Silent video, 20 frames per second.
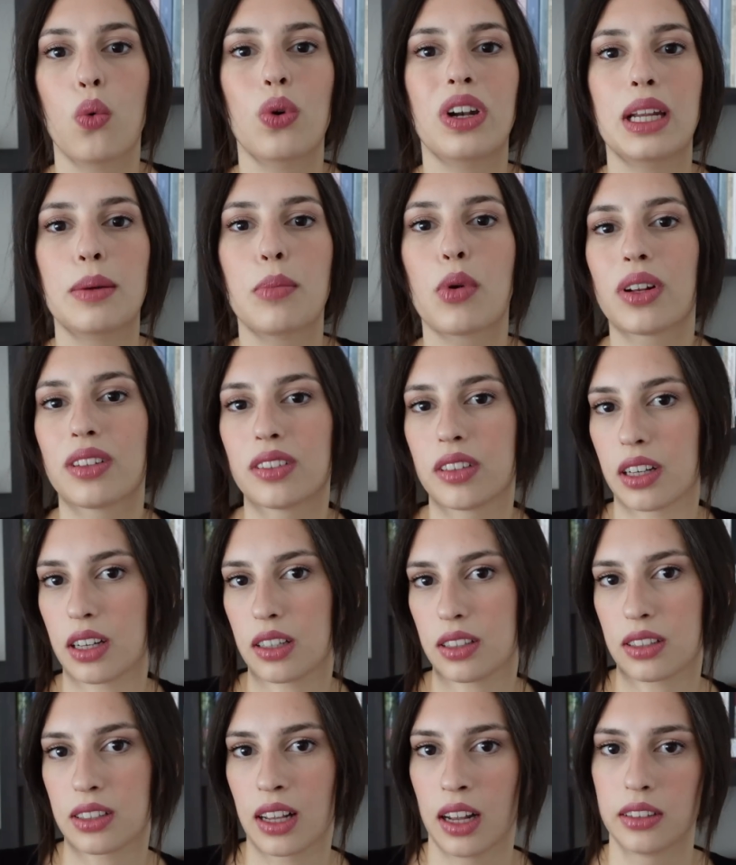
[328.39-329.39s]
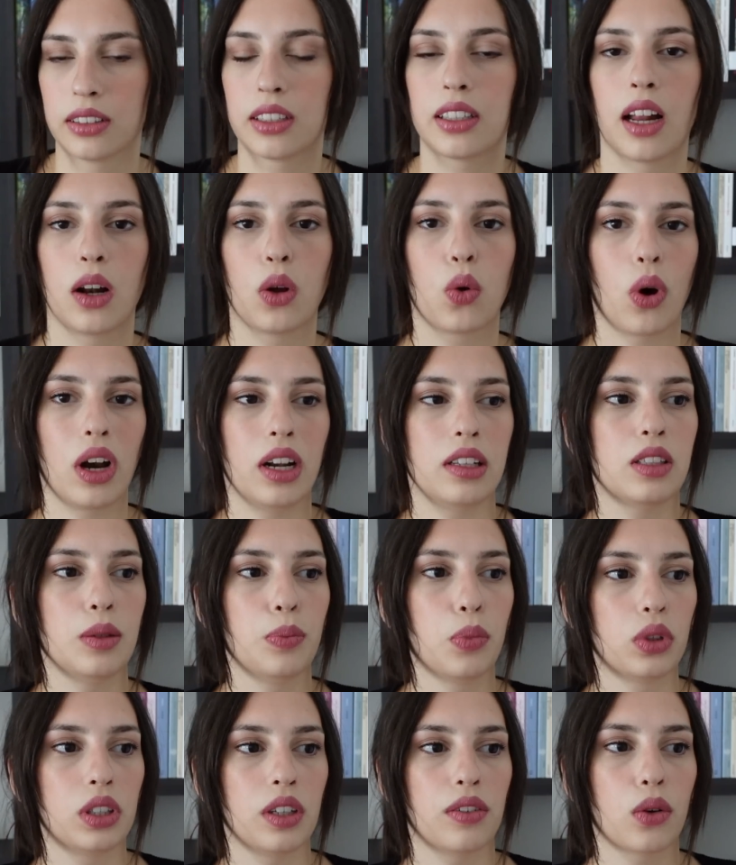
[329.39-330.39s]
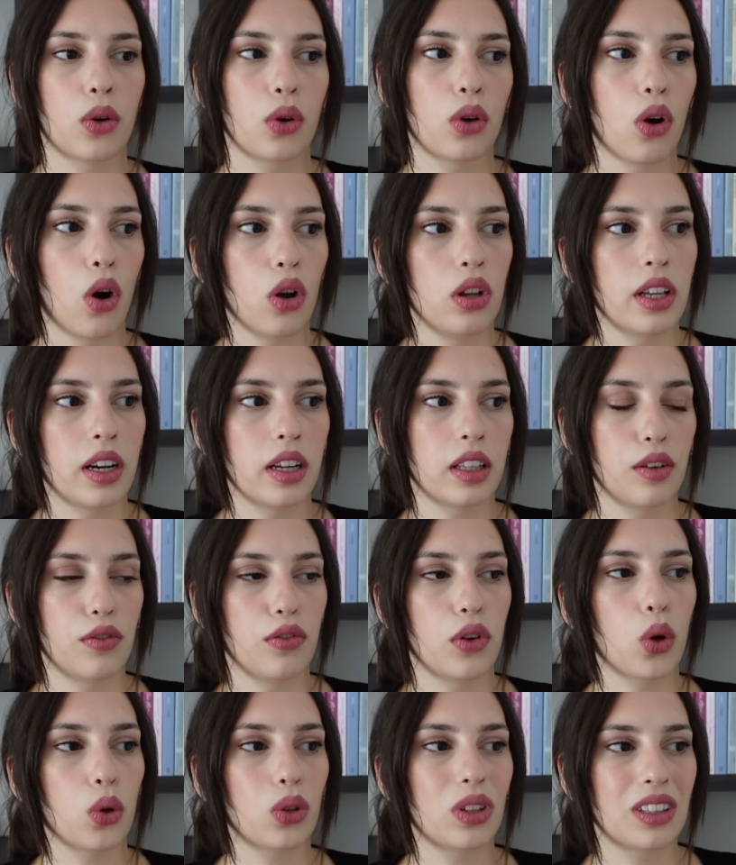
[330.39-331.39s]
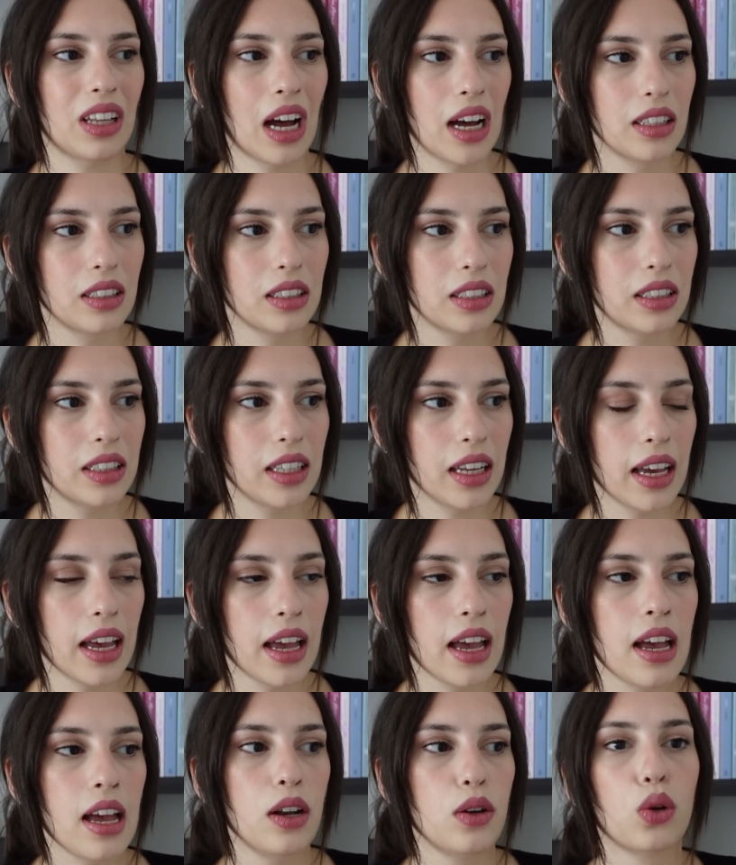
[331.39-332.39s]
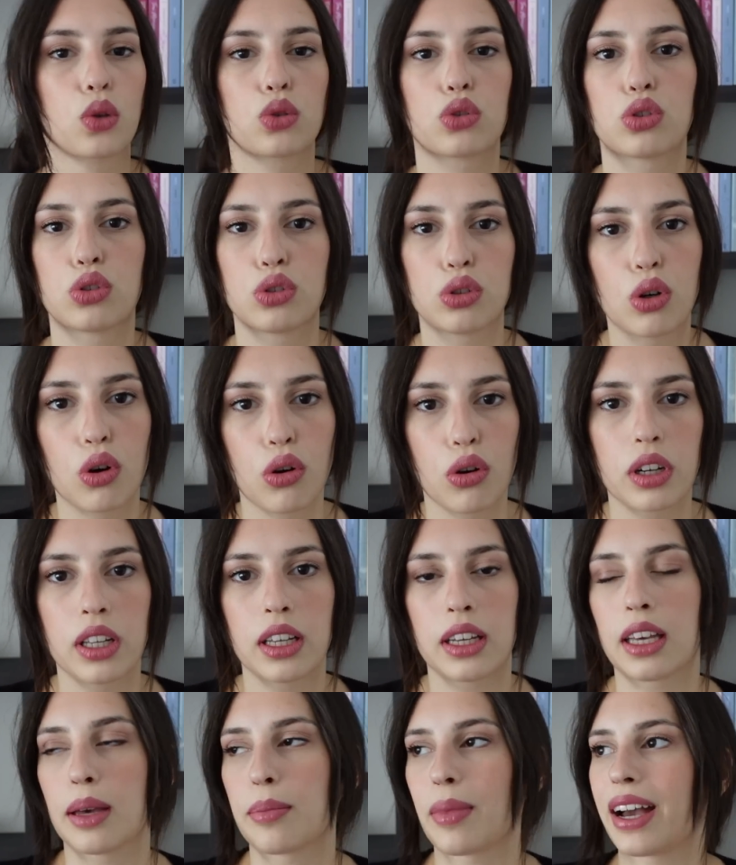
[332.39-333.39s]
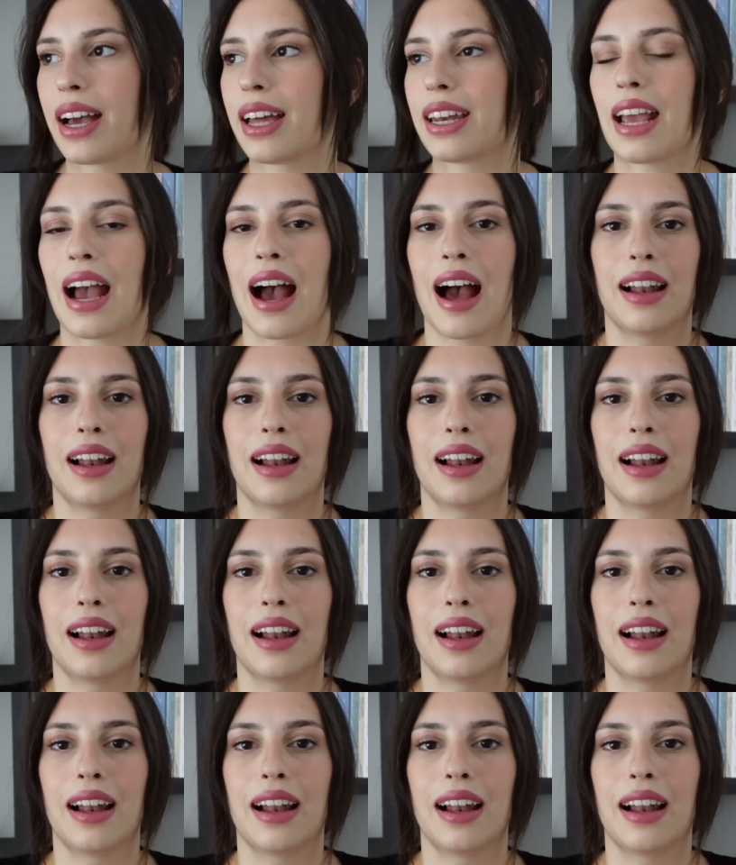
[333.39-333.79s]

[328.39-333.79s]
un libro interessante dal quale si potevano cogliere davvero tante nozioni che magari